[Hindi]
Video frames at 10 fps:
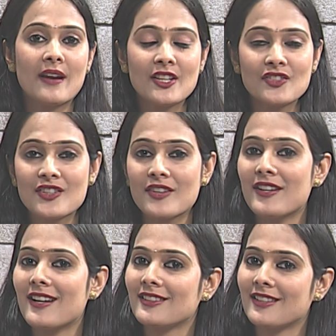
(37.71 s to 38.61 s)
राष्ट्रीय
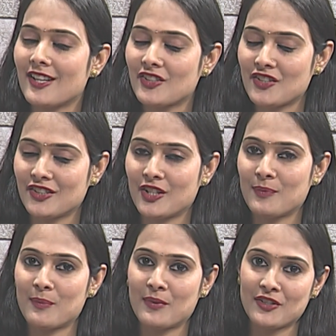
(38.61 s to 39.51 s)
व अंतर्राष्ट्रीय स्तर
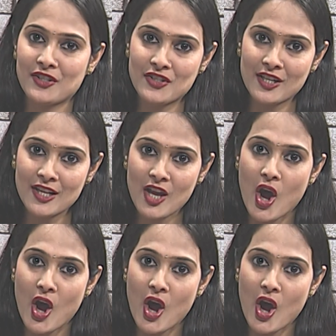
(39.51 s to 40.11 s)
पर प्रदर्शन